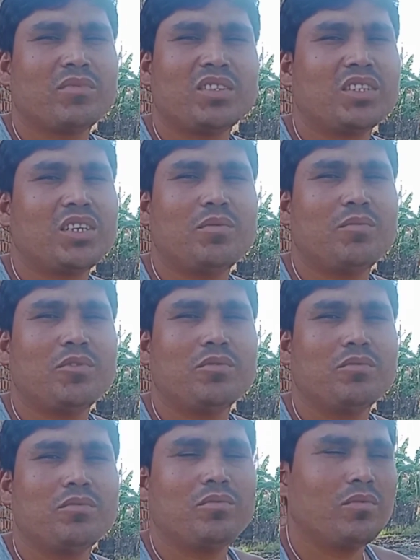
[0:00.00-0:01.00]
सेम यू
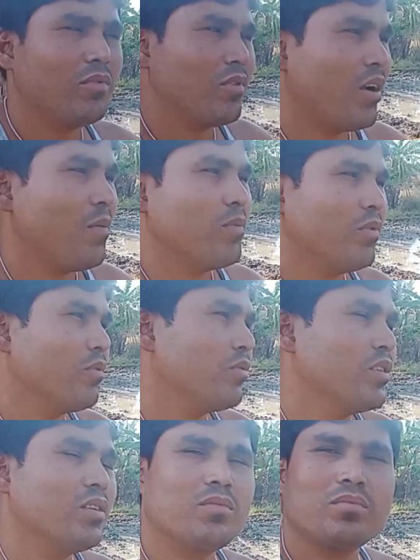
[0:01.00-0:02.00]
आप लोग
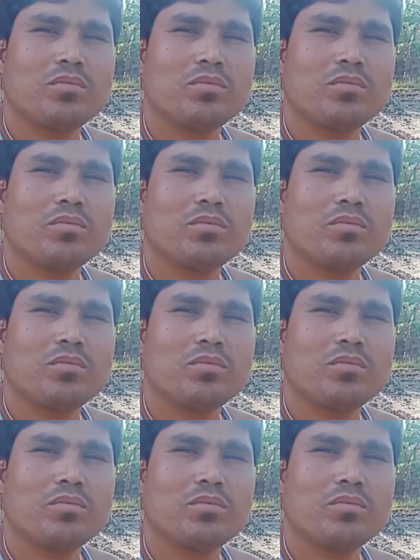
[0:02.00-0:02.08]
भी